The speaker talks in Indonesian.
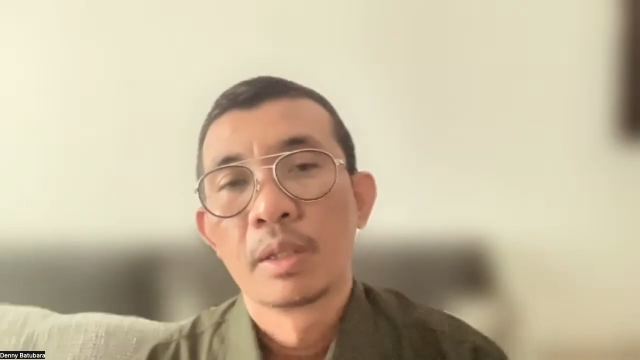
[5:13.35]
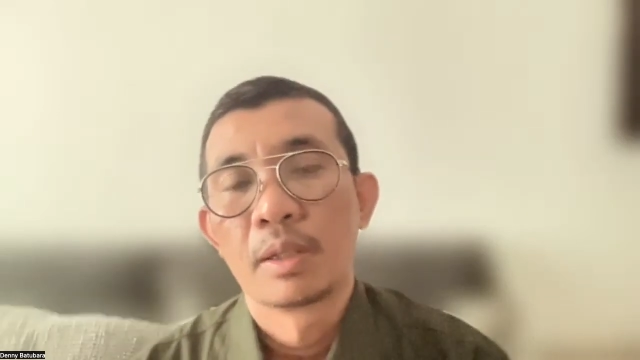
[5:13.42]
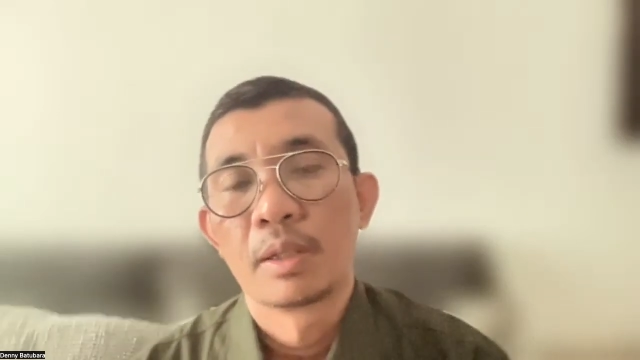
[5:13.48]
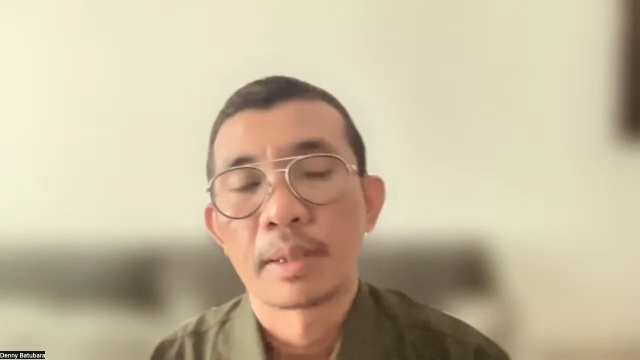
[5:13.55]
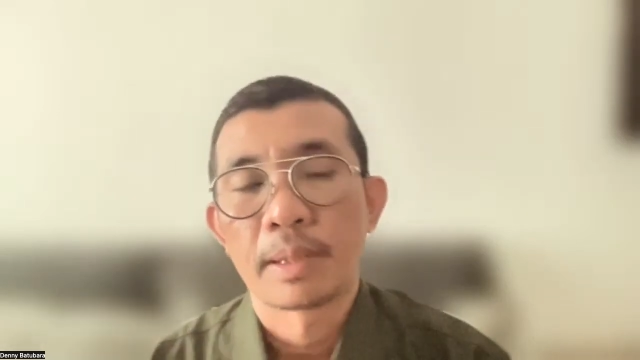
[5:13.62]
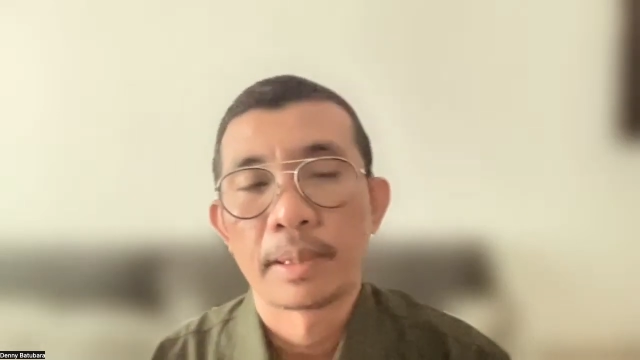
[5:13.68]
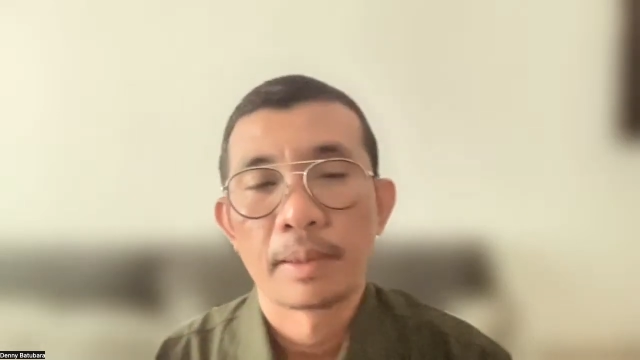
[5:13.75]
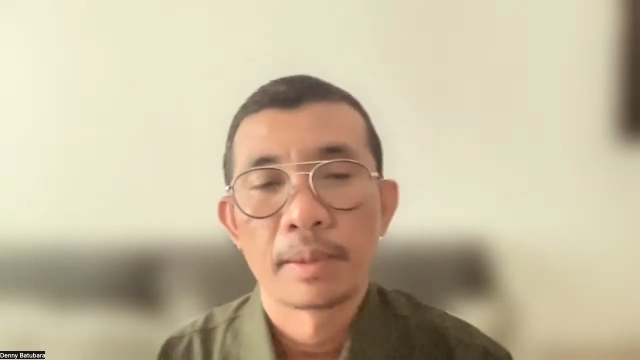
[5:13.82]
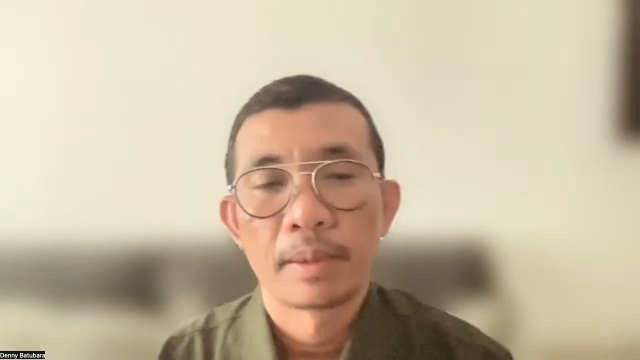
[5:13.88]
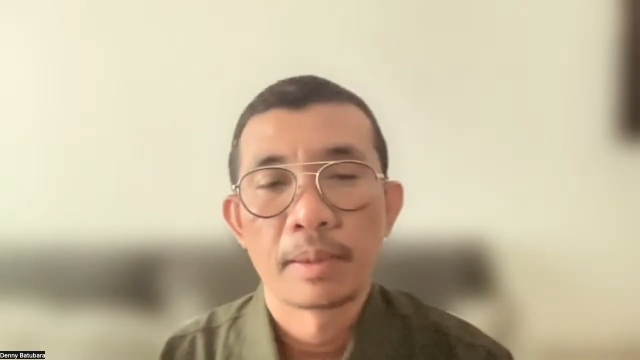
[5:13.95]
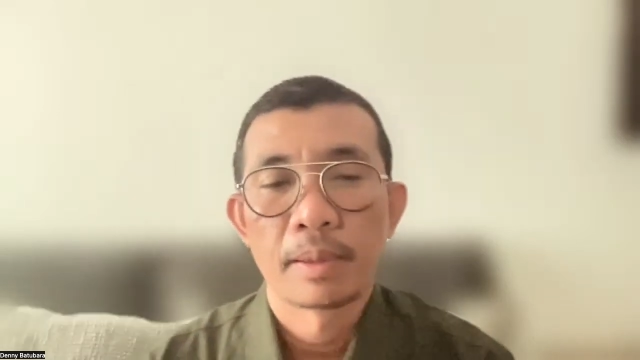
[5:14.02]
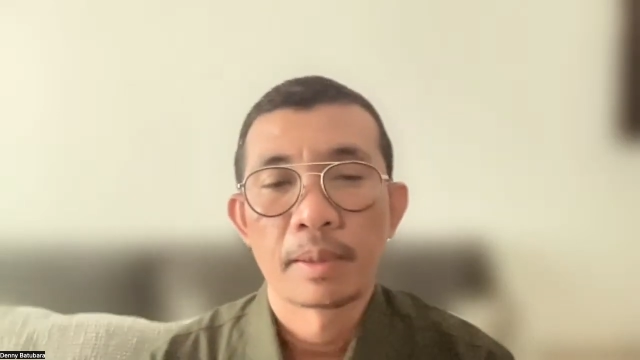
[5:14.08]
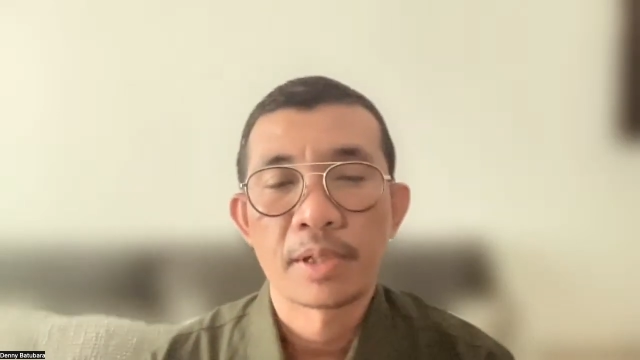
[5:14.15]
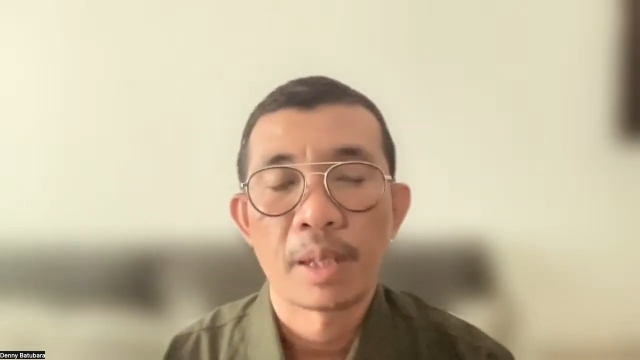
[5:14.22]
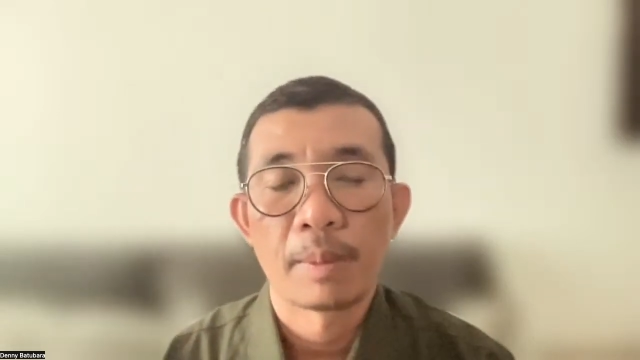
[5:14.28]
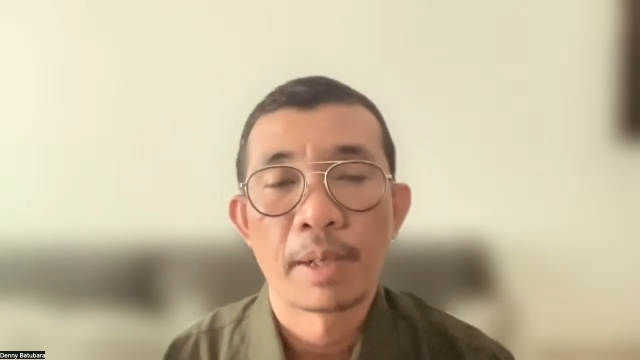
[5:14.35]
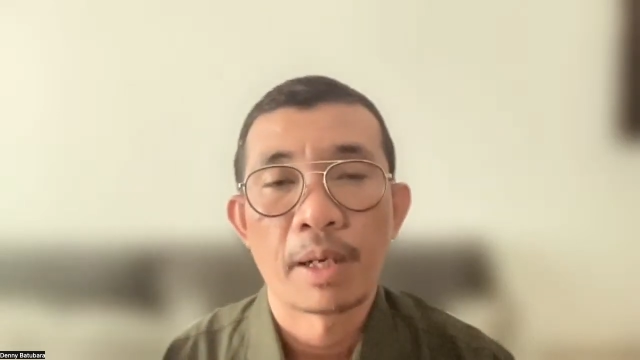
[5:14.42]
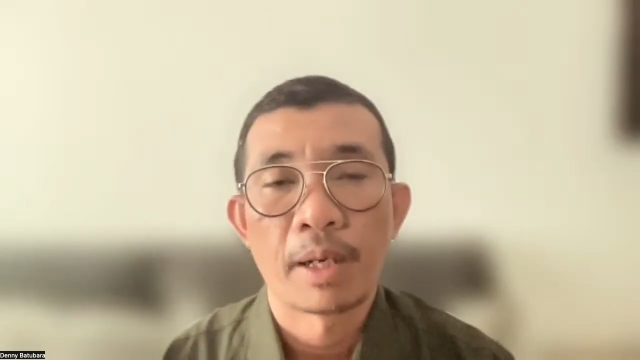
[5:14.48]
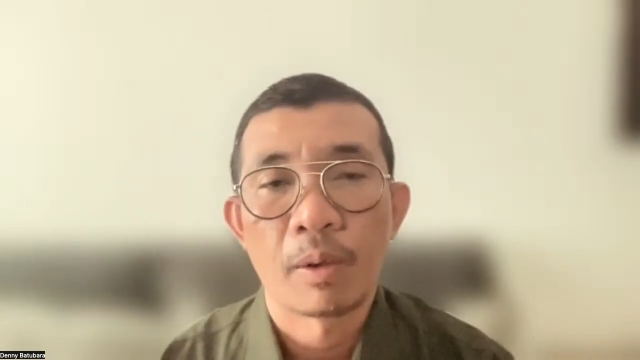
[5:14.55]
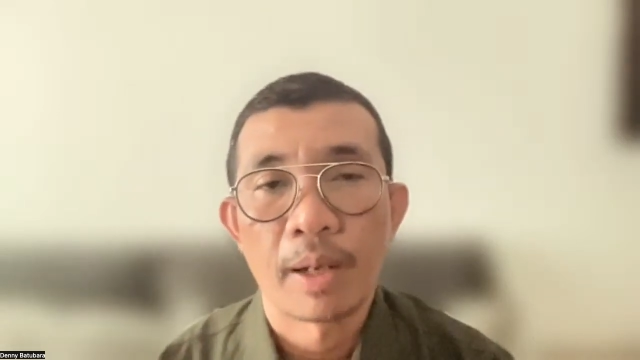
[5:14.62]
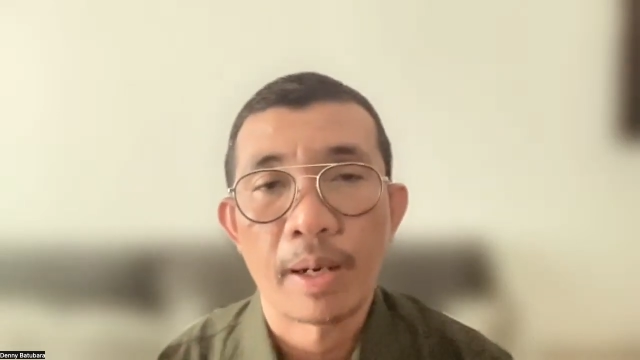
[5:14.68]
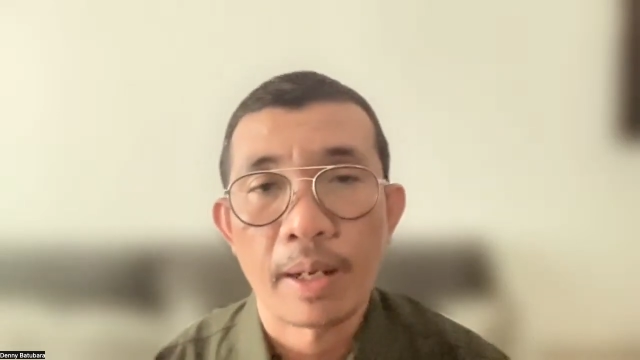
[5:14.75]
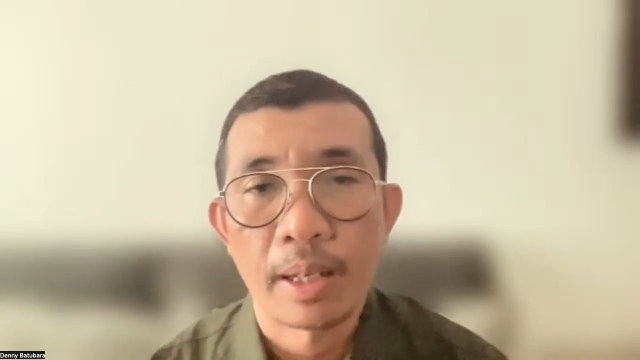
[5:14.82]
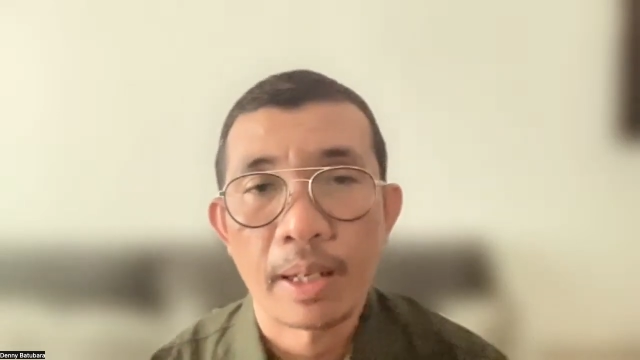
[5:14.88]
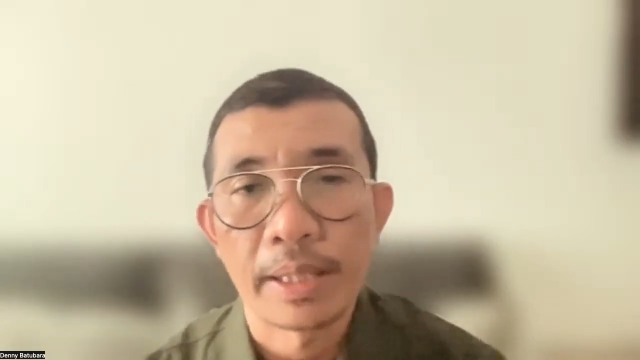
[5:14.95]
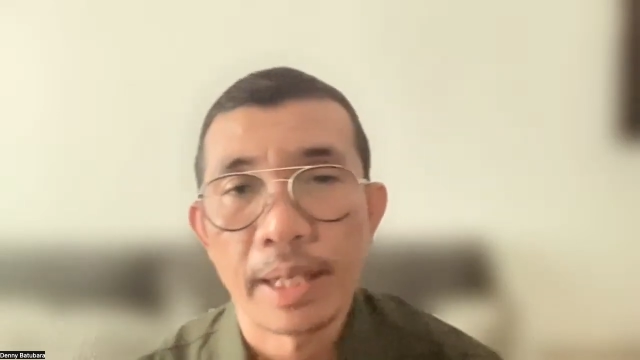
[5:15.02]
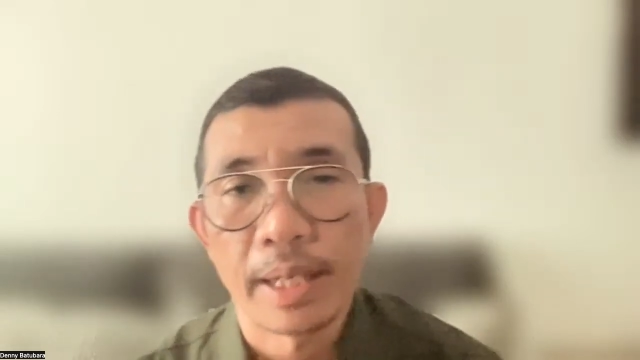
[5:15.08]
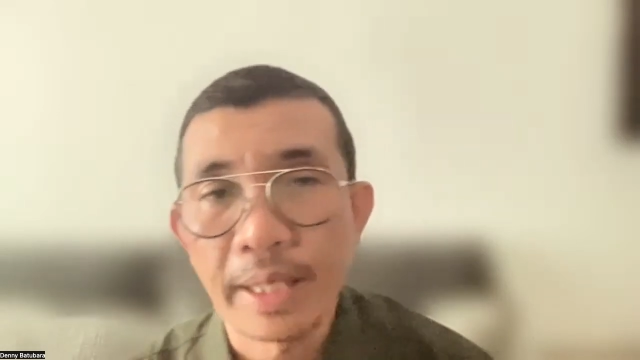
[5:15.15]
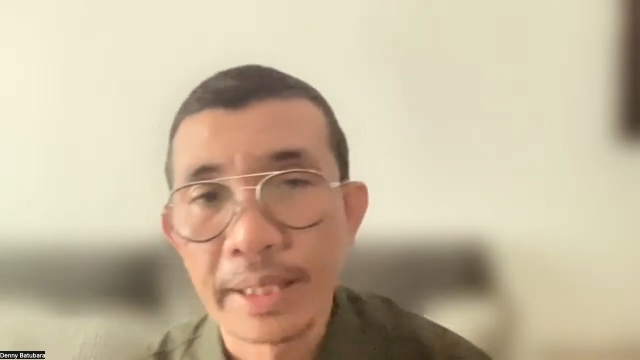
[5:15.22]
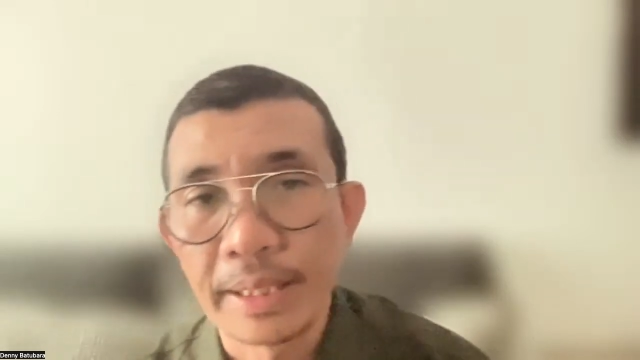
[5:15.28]
uh, ke, uh, cabang olahraga
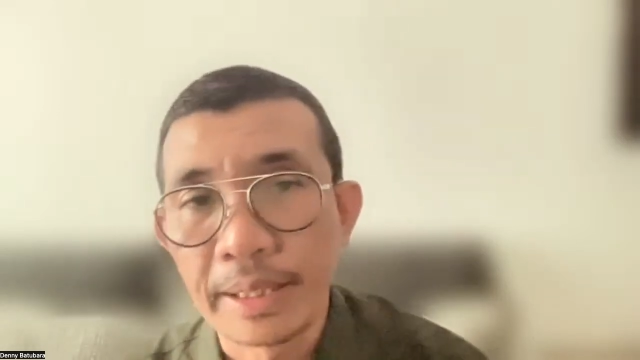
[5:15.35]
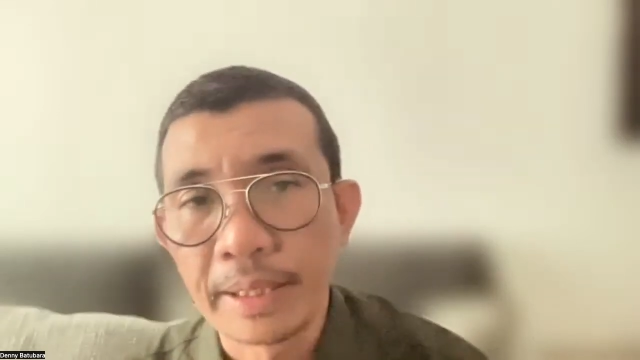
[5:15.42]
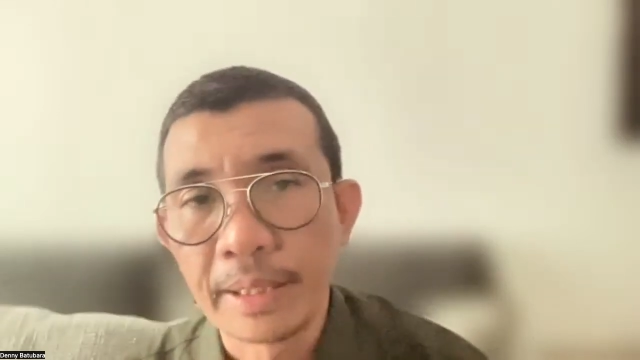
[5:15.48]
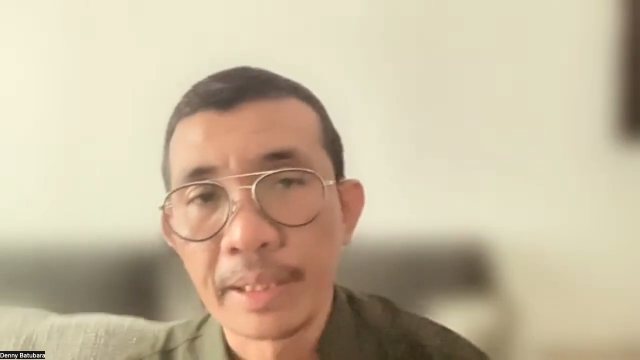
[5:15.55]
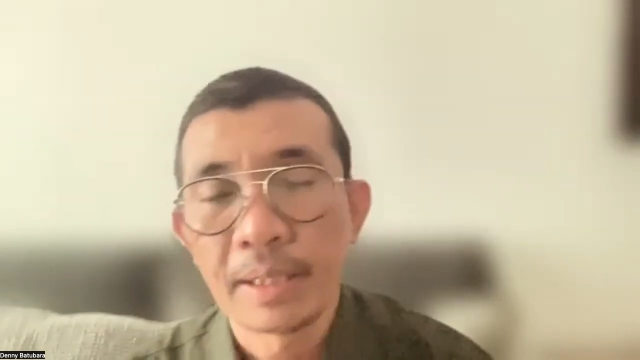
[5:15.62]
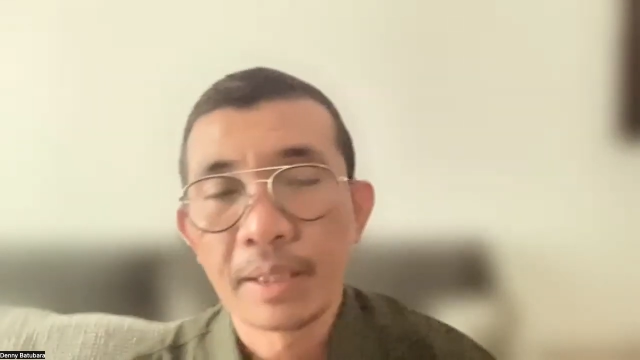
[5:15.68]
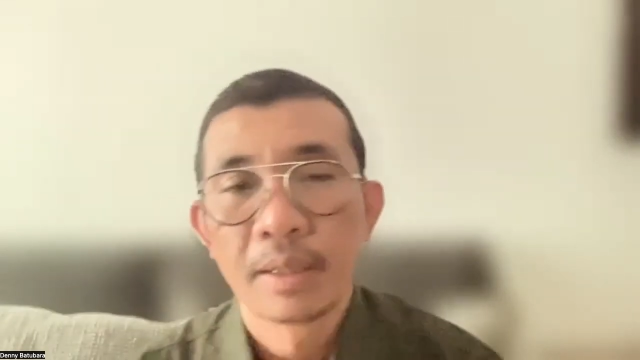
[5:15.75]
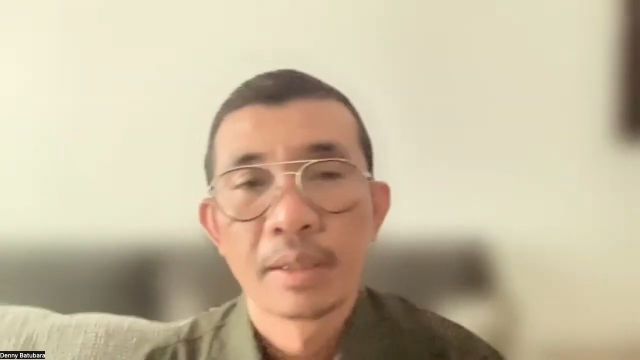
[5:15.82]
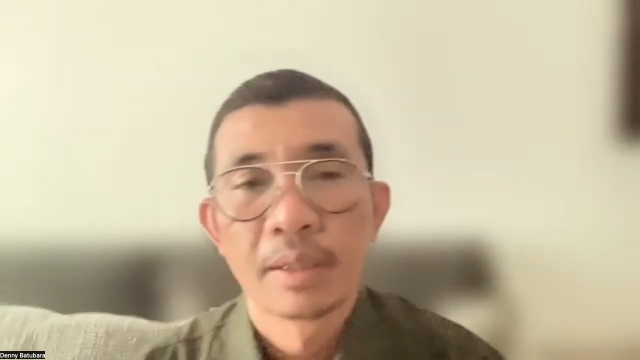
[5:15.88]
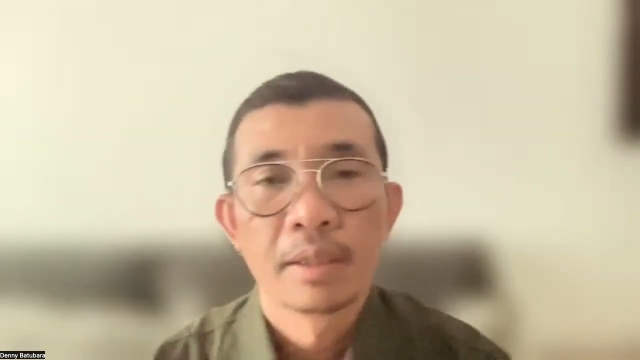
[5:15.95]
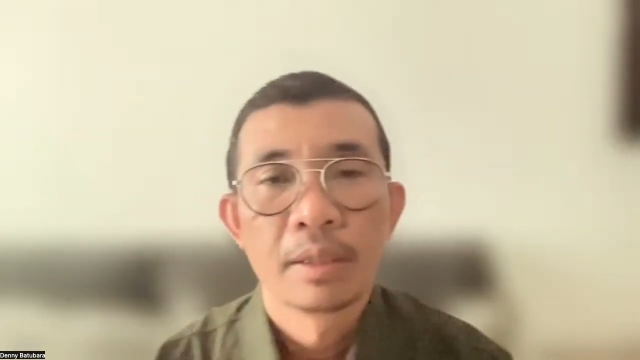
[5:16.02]
yang lain,